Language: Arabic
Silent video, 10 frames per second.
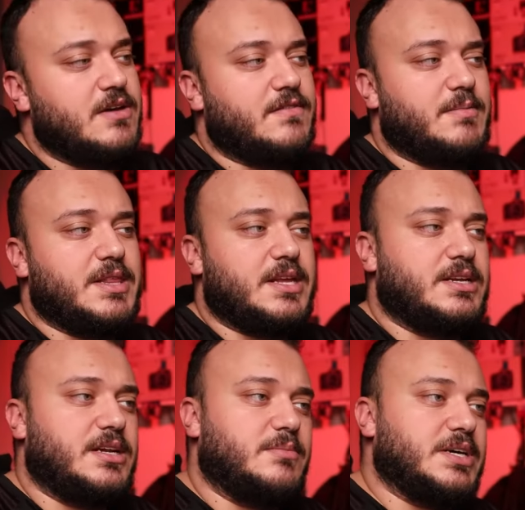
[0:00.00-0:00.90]
فمثلا
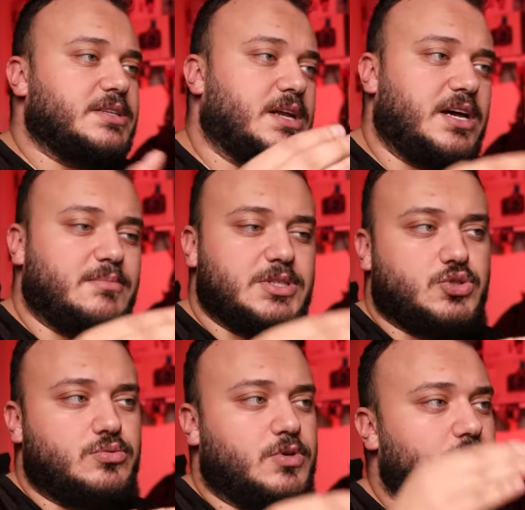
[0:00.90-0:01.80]
انا بقدر اعمل
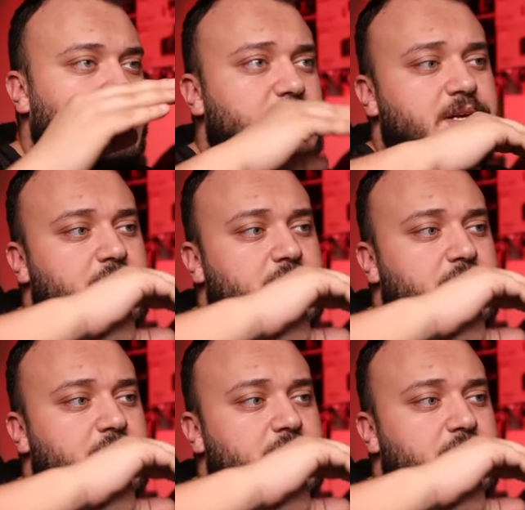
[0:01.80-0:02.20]
زوم هنا